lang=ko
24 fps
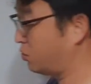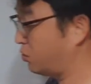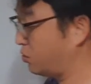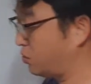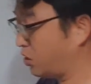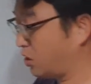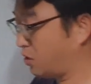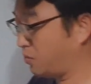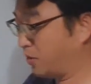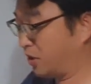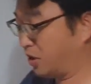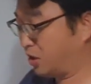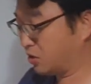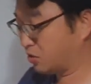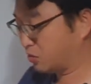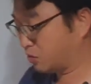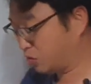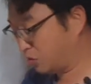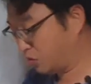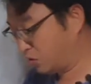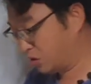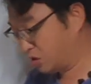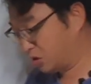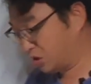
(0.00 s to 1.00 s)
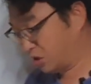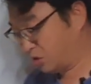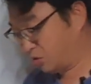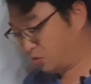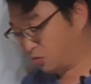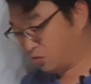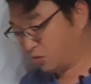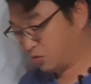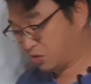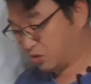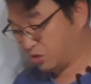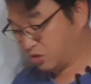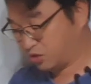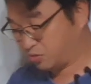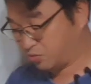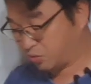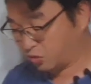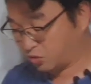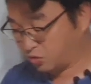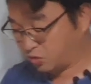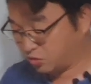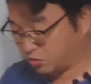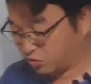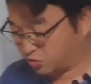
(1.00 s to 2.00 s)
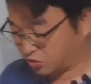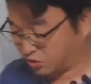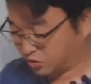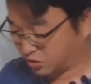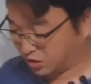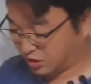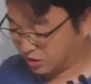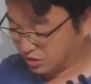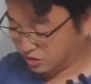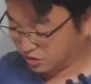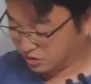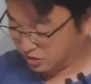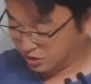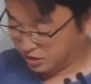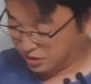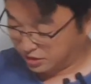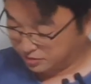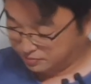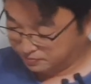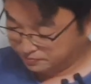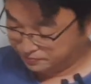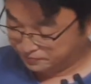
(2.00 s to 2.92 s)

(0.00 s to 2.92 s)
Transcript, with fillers: 요렇게 배웠고, 이제 오늘은 본격적으로 들어갈 건데,